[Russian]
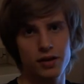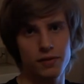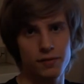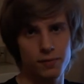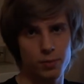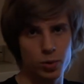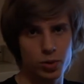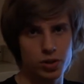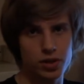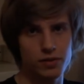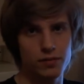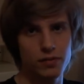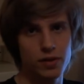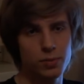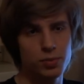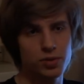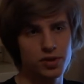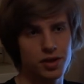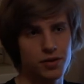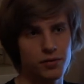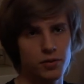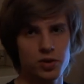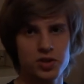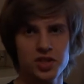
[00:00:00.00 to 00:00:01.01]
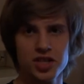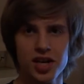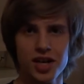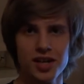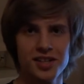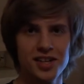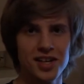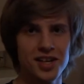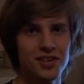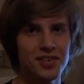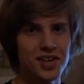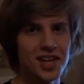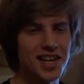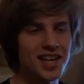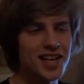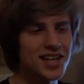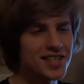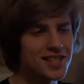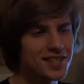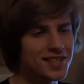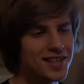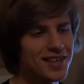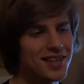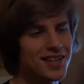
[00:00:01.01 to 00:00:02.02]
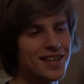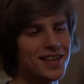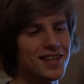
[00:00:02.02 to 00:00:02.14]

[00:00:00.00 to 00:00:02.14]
в прошлом выпуске вроде как договорились.